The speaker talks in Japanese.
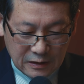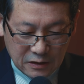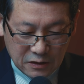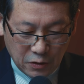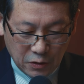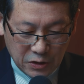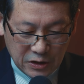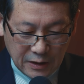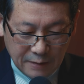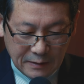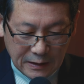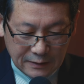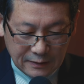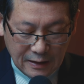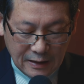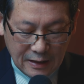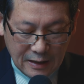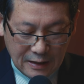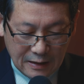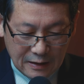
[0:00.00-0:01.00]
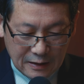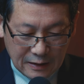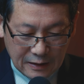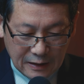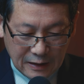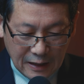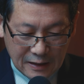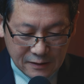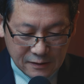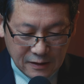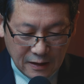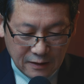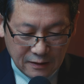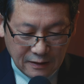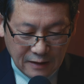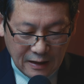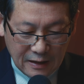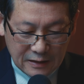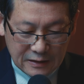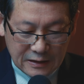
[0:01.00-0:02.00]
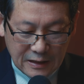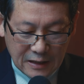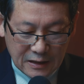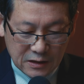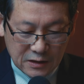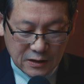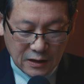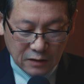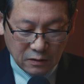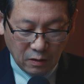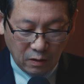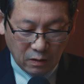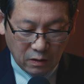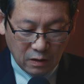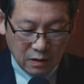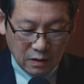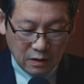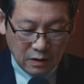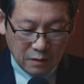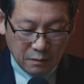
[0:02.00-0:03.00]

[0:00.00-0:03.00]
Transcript: そしてまた完全な癒しへと